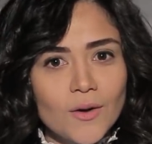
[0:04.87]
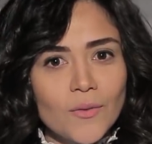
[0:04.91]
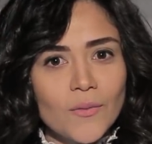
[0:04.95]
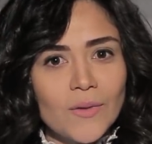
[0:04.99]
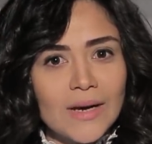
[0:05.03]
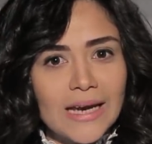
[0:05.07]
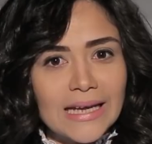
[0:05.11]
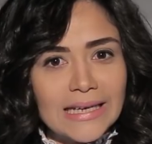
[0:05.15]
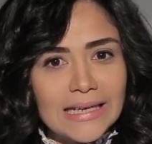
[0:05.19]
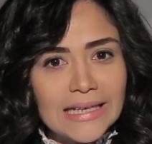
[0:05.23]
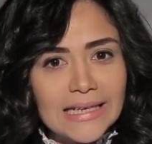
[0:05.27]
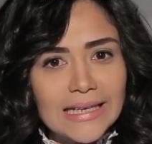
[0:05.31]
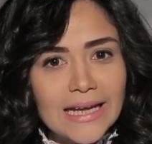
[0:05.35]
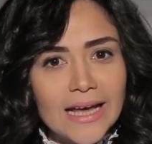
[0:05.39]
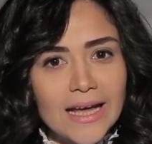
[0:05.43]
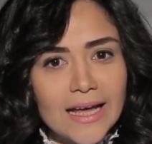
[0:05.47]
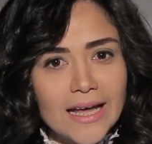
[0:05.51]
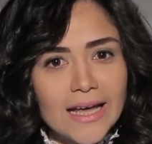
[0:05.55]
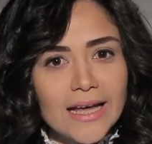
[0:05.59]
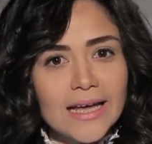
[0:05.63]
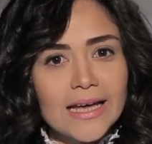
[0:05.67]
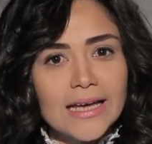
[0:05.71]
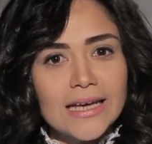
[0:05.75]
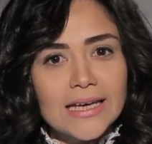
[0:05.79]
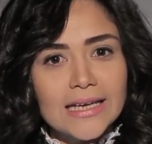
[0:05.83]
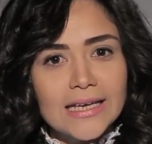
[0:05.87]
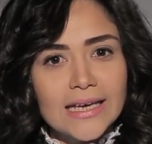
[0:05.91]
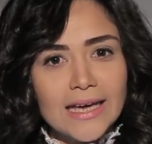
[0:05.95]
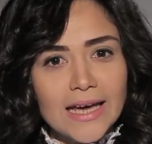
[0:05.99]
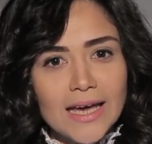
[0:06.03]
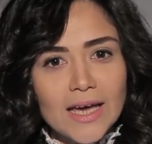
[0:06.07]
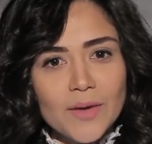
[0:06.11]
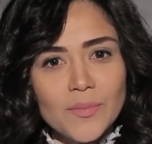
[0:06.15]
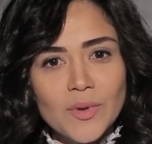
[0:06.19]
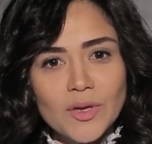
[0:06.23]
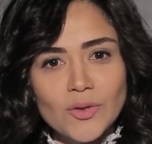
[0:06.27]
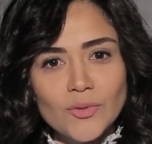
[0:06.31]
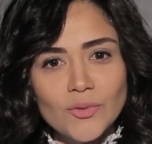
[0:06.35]
ولكنها
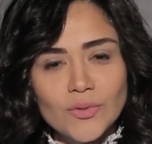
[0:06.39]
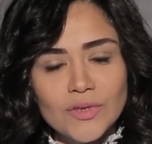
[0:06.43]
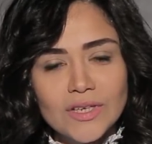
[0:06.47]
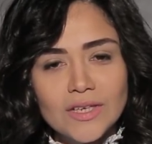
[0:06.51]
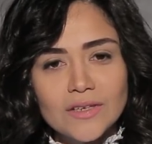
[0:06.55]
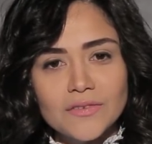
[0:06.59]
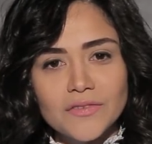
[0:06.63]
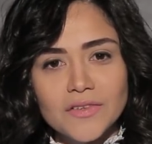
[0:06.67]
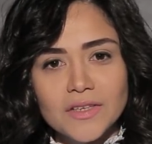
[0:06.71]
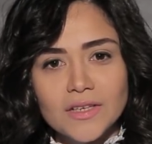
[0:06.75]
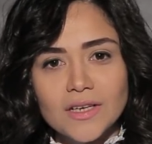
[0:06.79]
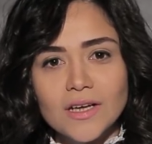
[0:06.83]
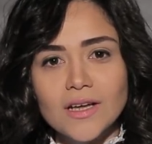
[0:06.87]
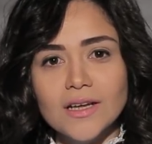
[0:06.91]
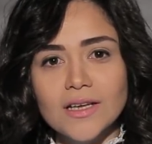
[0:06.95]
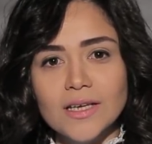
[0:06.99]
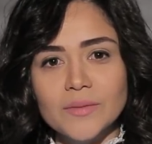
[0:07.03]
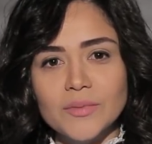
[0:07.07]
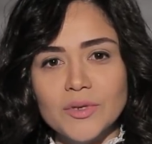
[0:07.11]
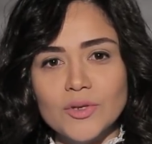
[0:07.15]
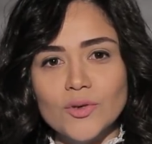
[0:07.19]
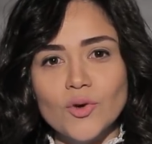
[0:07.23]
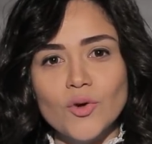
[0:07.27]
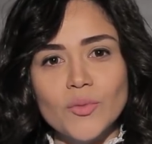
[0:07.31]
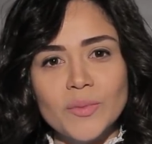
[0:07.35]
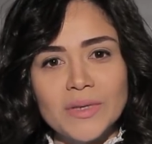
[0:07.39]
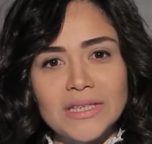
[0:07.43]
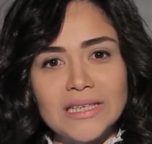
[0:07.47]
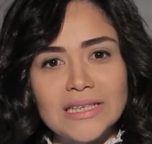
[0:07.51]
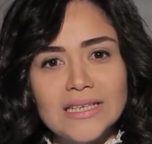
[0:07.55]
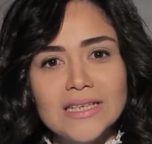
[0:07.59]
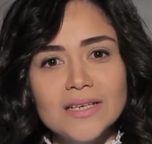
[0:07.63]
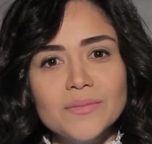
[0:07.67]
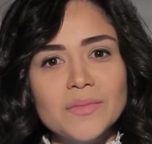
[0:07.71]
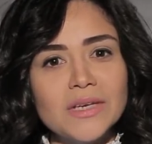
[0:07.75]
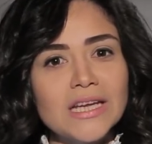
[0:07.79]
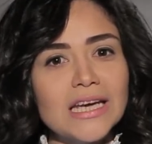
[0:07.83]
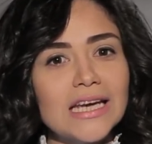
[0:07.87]
كآبة في قالب
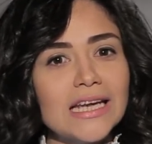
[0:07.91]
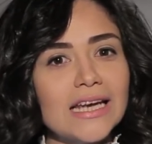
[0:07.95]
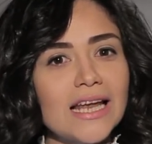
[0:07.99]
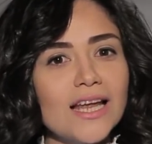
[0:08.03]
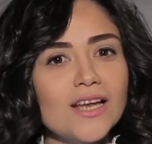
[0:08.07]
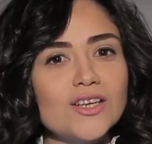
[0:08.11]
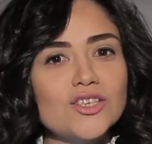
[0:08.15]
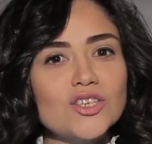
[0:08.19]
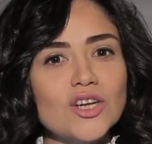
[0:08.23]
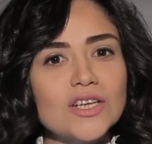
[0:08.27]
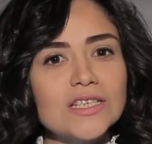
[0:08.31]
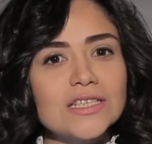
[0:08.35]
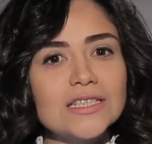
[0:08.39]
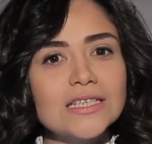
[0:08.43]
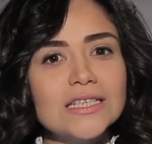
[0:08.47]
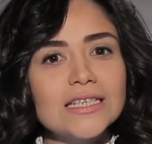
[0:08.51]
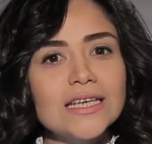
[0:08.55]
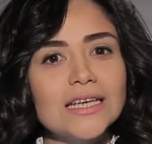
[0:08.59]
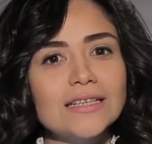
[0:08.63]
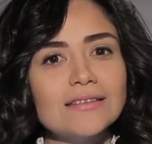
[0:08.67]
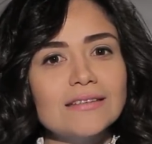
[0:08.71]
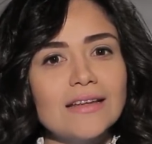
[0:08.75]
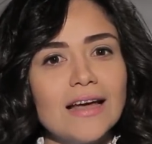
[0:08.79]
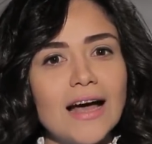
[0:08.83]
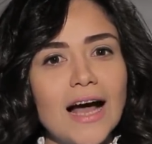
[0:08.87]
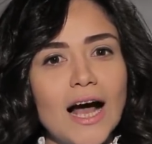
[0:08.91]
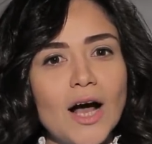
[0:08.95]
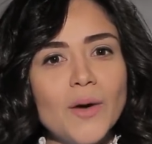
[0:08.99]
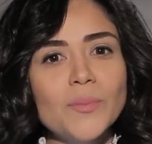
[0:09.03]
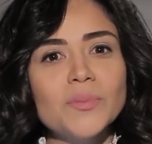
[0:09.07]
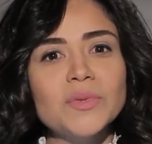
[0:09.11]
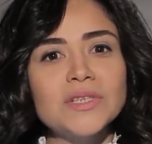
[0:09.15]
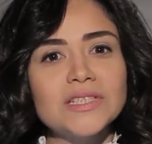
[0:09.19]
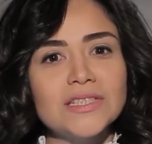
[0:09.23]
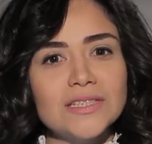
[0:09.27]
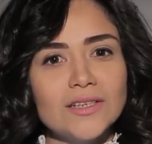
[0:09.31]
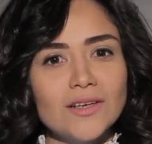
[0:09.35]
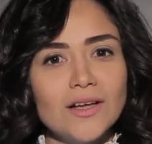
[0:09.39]
كوميدي من خلال شخصية عم
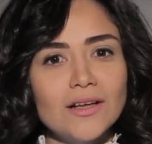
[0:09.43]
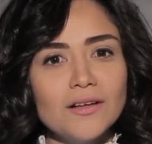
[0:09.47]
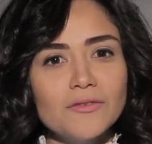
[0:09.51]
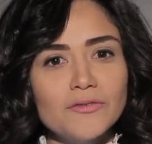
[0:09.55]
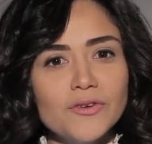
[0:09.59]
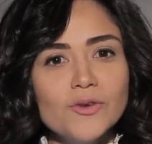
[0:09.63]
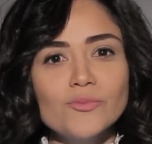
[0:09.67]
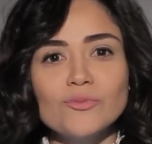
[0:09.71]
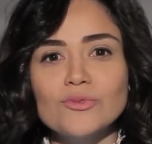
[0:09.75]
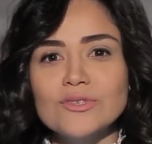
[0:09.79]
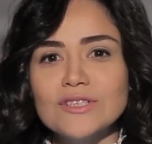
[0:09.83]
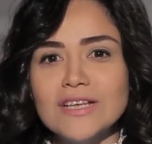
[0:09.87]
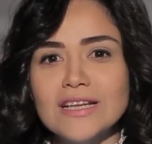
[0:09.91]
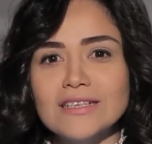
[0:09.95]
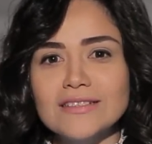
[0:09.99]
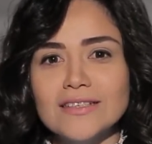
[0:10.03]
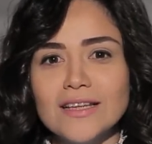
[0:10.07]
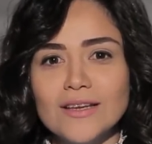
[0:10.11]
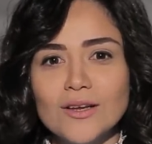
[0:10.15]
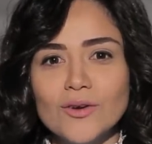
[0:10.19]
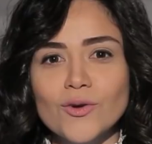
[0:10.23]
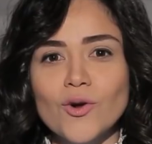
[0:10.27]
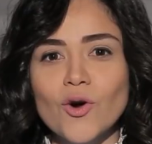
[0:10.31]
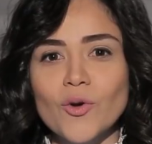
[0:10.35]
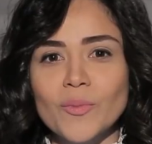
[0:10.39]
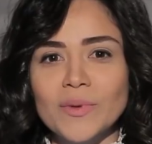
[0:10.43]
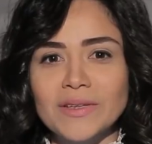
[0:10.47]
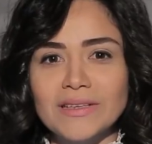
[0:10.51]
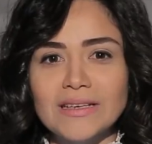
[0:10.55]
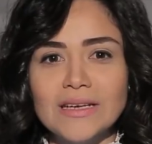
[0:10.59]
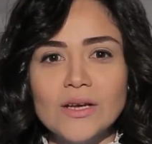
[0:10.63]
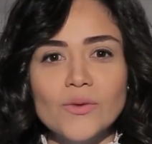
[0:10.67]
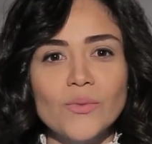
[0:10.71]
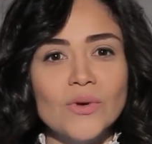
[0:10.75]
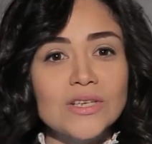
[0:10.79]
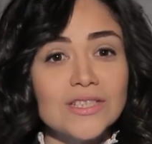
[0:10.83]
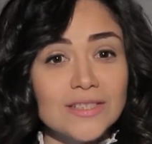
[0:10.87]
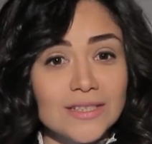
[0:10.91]
ضياء في المسلسل
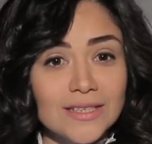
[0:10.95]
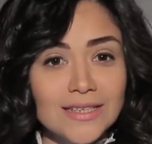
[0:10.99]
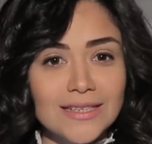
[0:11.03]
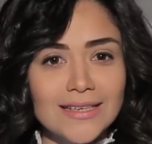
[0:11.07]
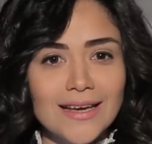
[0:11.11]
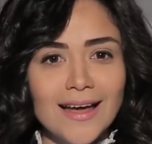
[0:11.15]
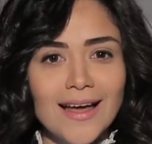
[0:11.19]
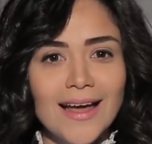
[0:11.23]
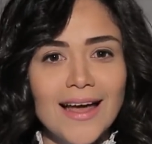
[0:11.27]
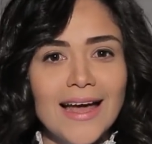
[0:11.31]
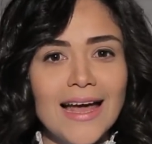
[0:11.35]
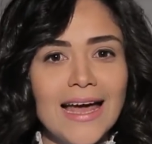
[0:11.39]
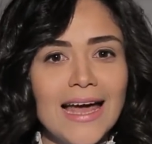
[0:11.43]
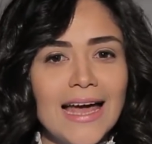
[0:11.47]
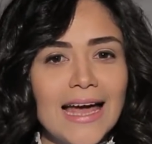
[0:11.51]
الكوميدي الوصية